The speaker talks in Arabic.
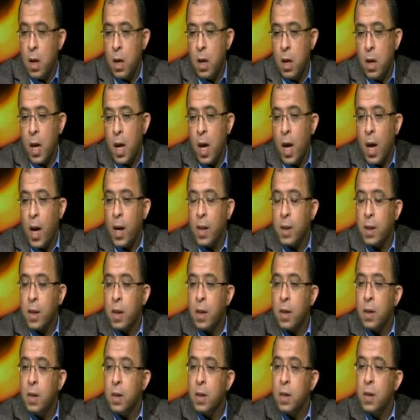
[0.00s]
لا
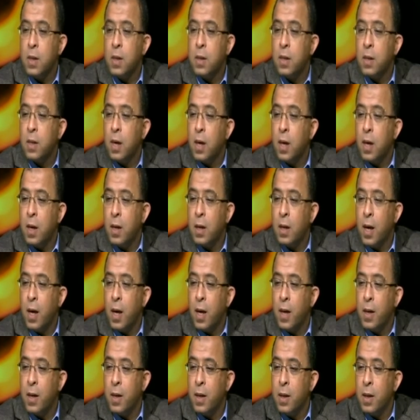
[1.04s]
اعتقد ان انت
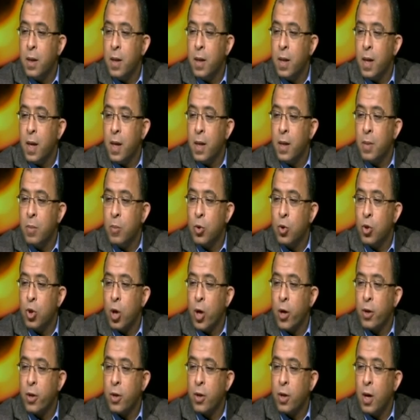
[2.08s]
يعني يعني
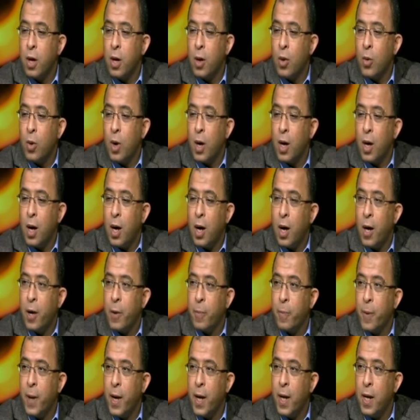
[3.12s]
مطارده
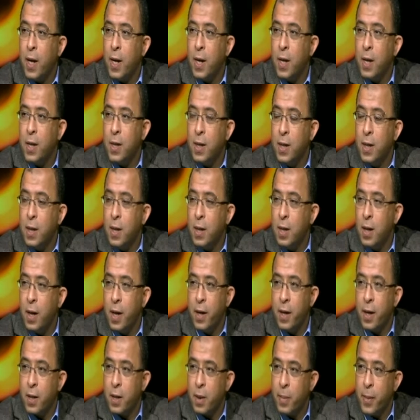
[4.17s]
وحرب اهليه دي
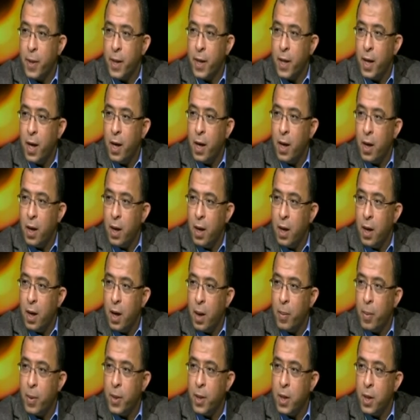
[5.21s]
لا
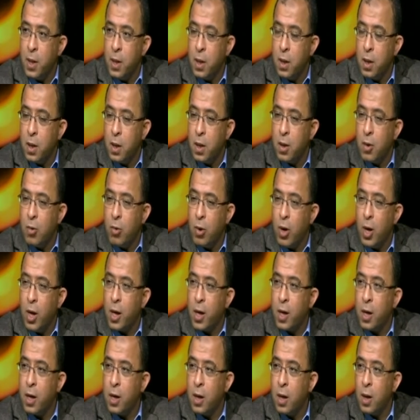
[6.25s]
نتبناها ابدا
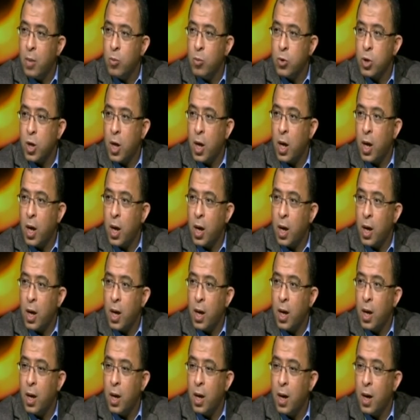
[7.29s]
ولكن المصالحه على